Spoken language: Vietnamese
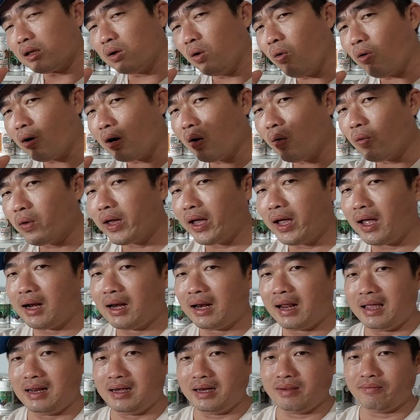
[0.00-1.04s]
thuốc nuôi á,
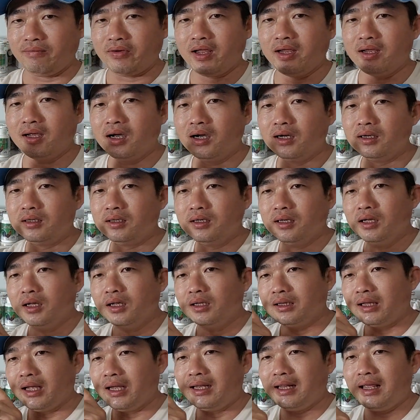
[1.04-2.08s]
là anh em phải ngưng
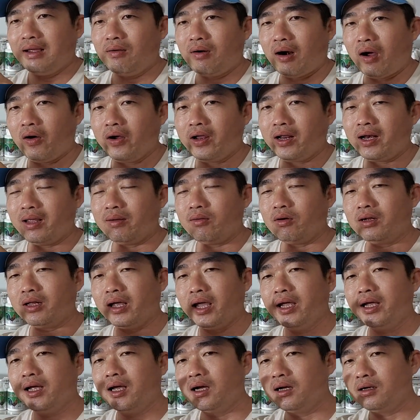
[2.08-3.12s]
tùy theo loại anh em có
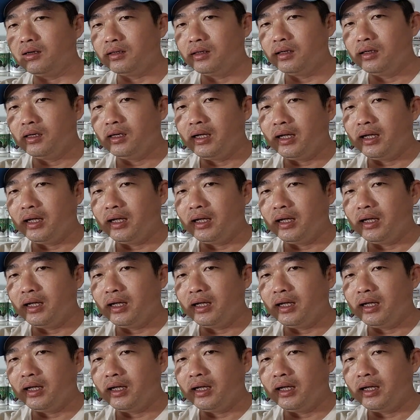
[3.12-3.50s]
thể ngưng